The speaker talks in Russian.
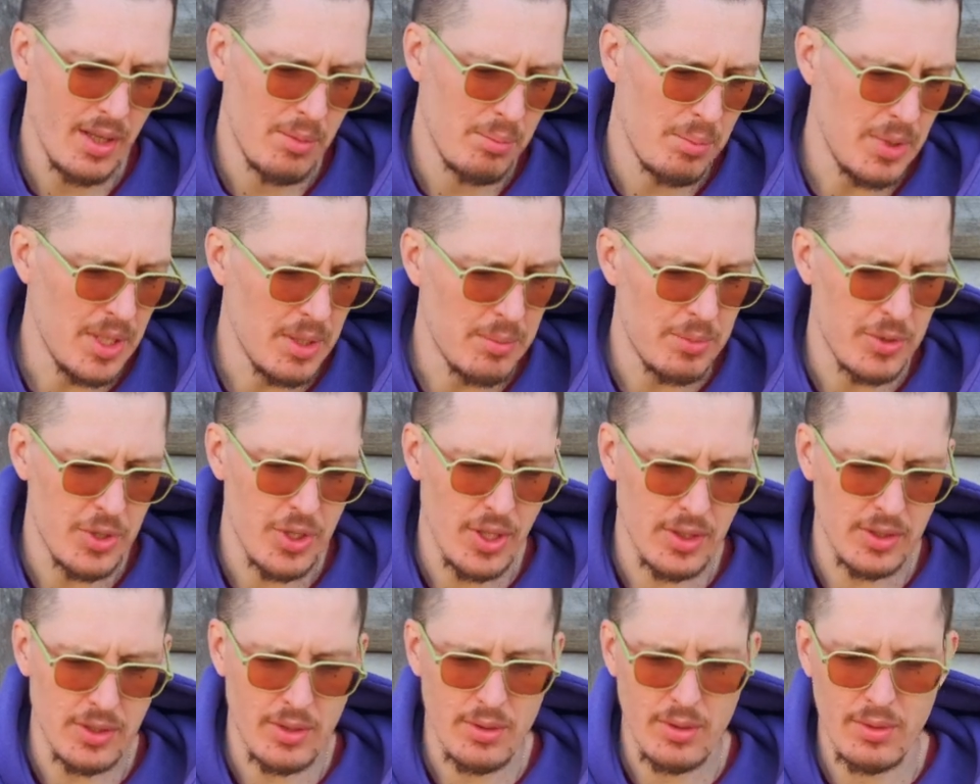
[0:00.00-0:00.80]

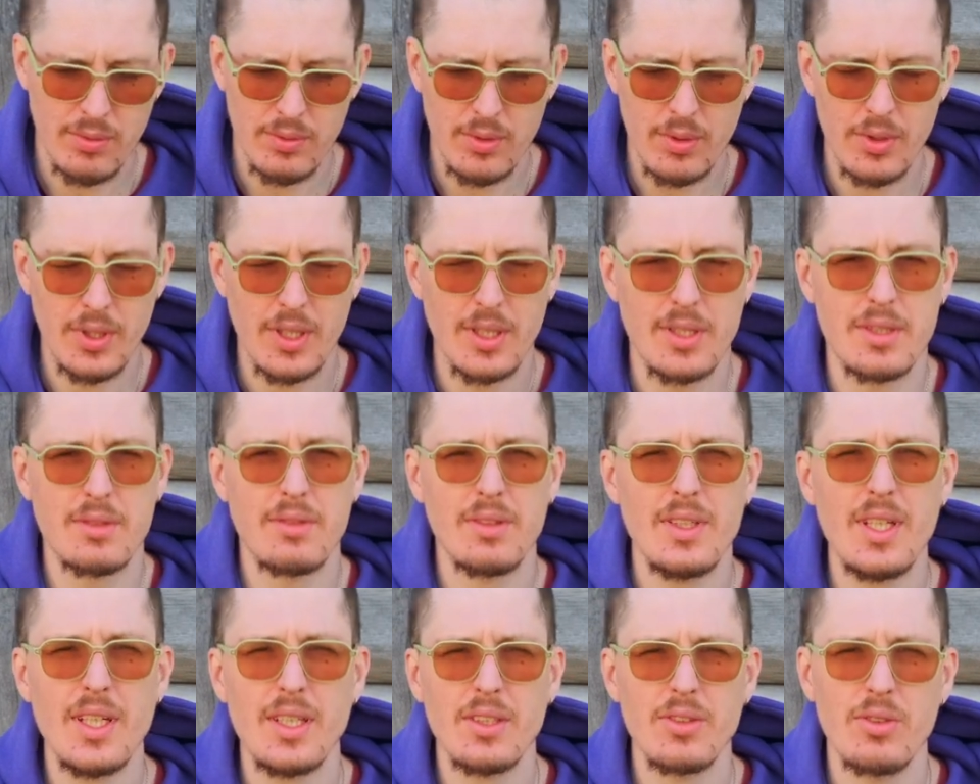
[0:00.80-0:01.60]
перепечатать ее в других
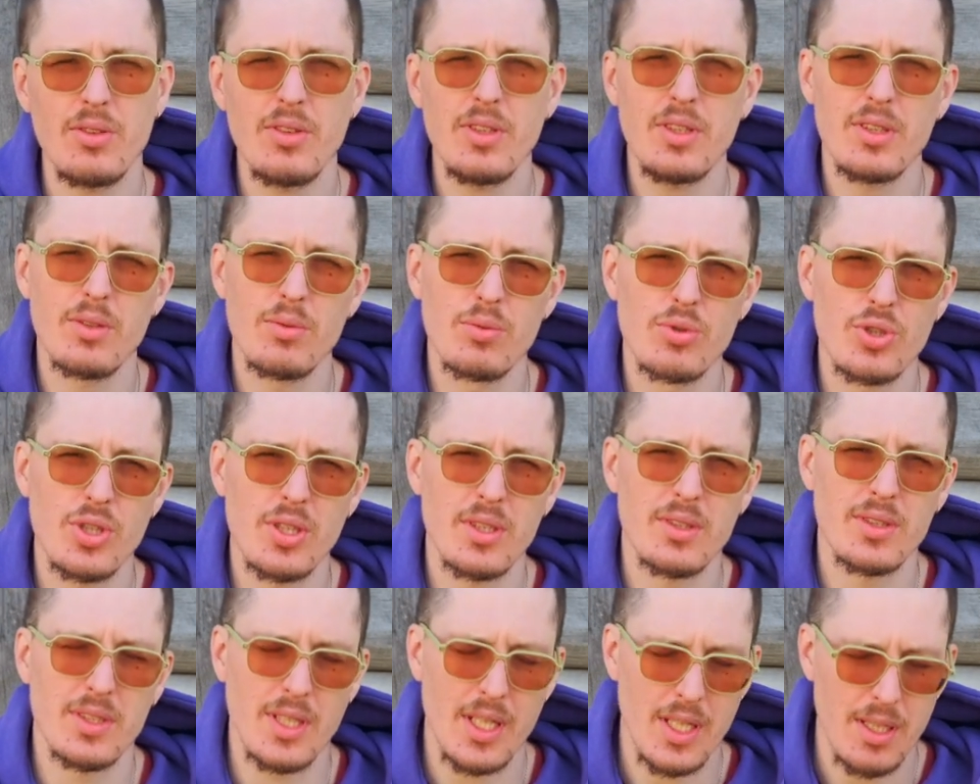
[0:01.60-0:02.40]
цветах, но это
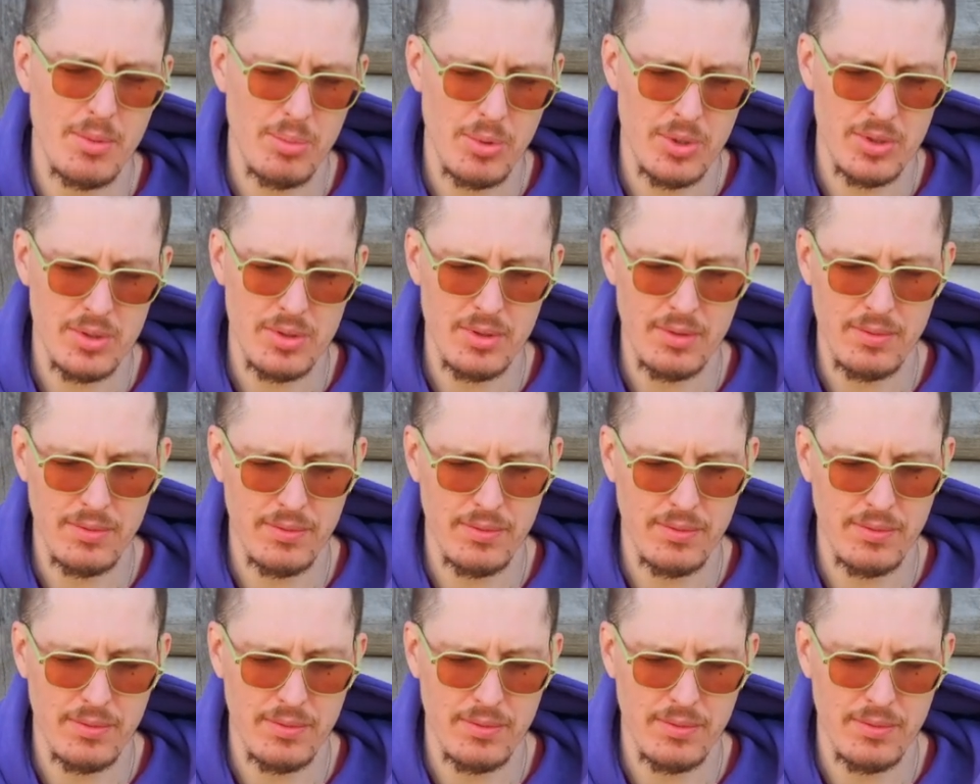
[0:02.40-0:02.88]
уже скорее просто